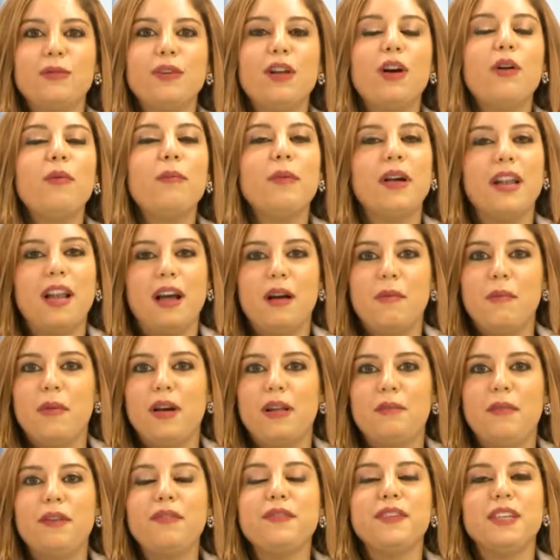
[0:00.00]
ولو ما
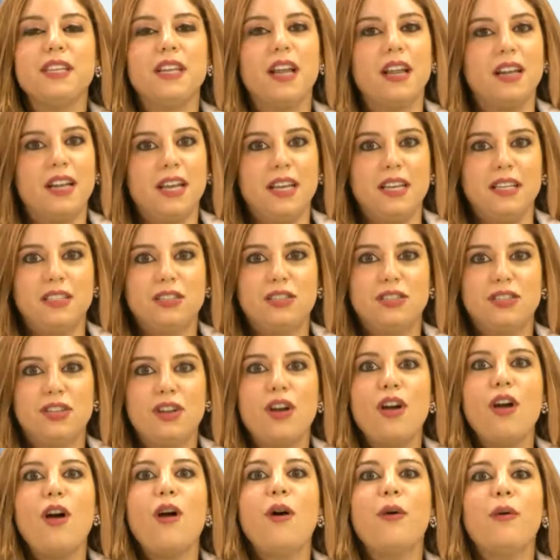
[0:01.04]
الأمل ما فينا نعيش
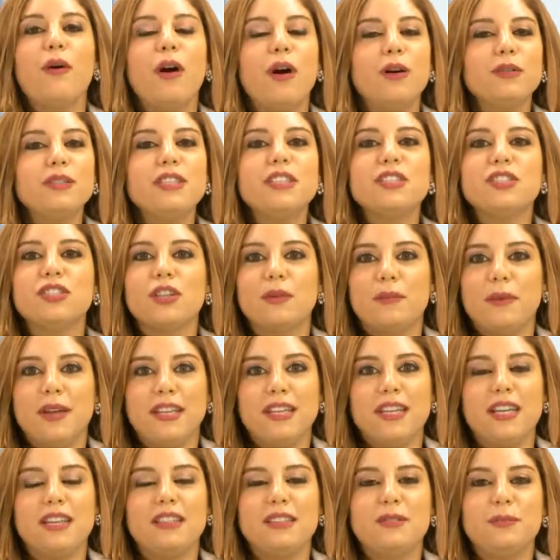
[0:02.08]
وهودي
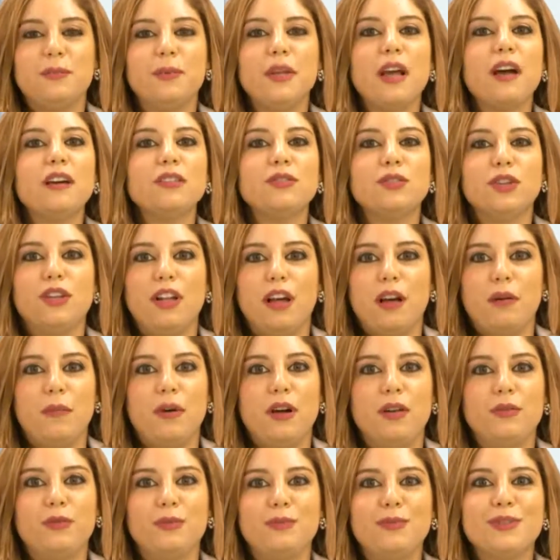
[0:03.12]
الجمعيات بيعطوا
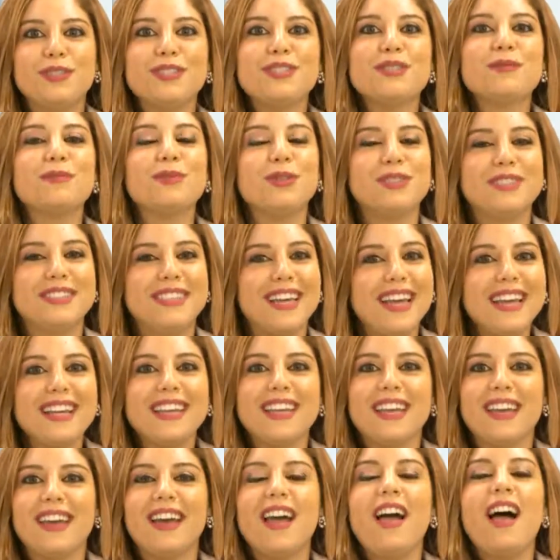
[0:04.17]
الأمل وبيرسموا
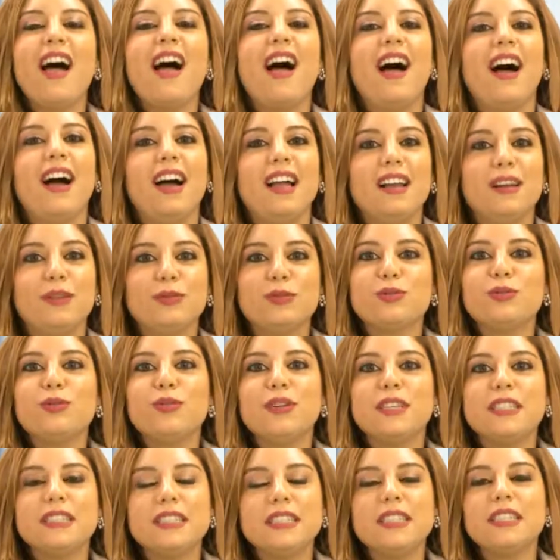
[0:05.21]
الضحكة على وجوه
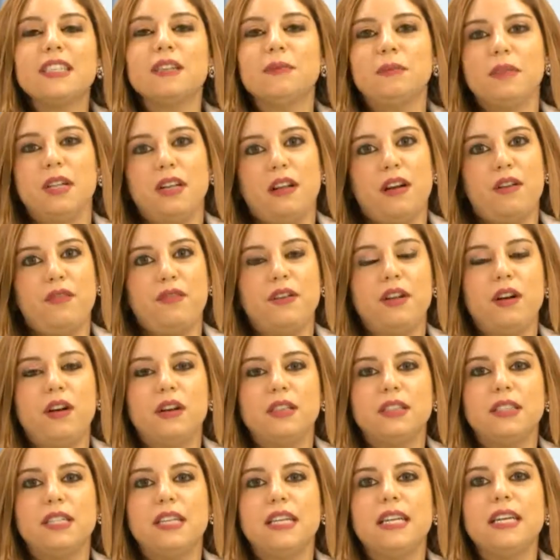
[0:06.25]
كتير من
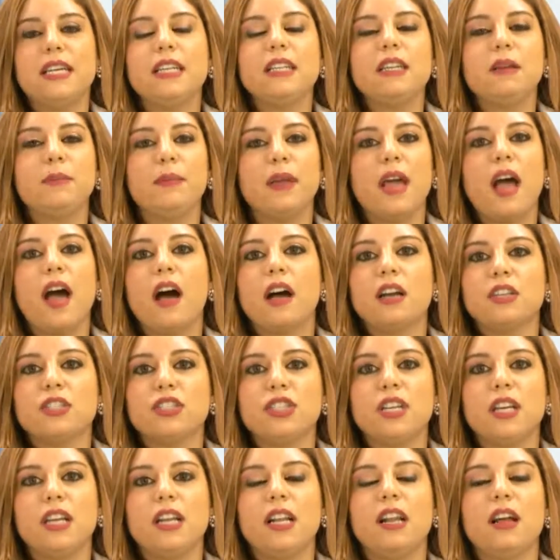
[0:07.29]
الأفراد اللي هن
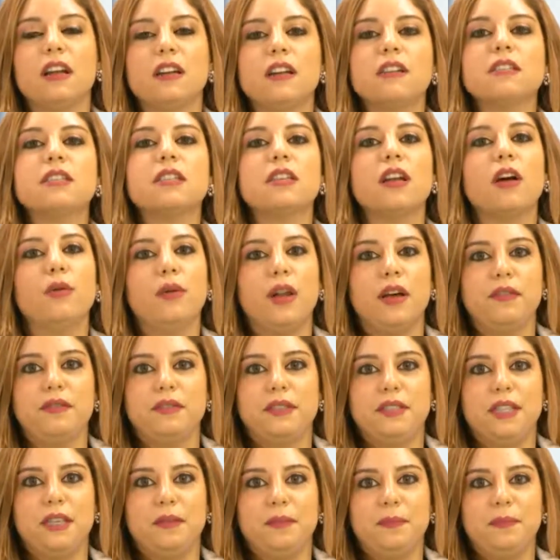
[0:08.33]
بحاجة لنظرة
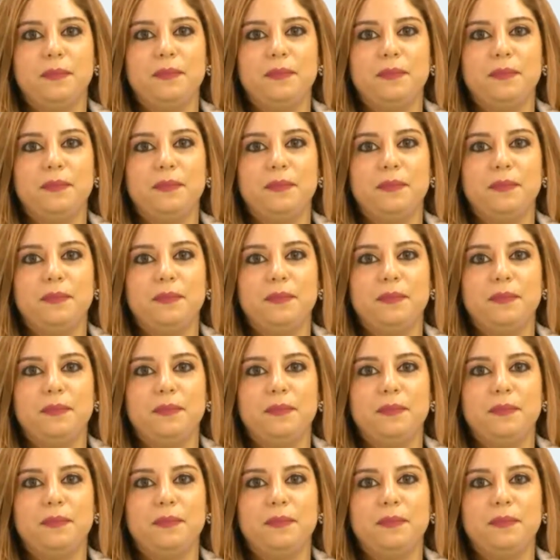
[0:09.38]
ولفتة